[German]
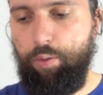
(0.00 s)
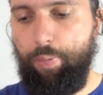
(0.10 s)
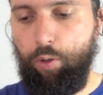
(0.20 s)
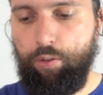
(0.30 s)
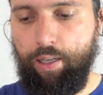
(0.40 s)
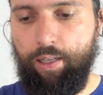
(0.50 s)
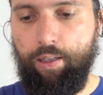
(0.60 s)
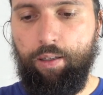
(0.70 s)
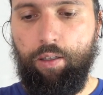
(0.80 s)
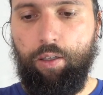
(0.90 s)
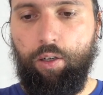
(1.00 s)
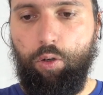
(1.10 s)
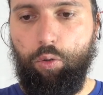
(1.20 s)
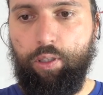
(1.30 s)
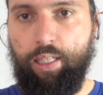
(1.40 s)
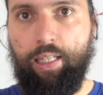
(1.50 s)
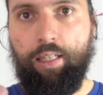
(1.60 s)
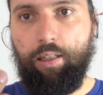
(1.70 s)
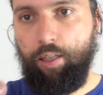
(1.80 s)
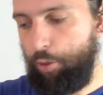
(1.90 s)
die Bauteile. Und hier
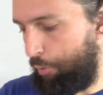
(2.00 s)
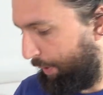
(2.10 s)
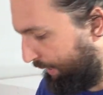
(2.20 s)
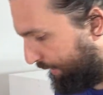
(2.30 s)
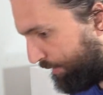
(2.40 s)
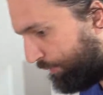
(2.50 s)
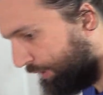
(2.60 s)
hinten entsprechend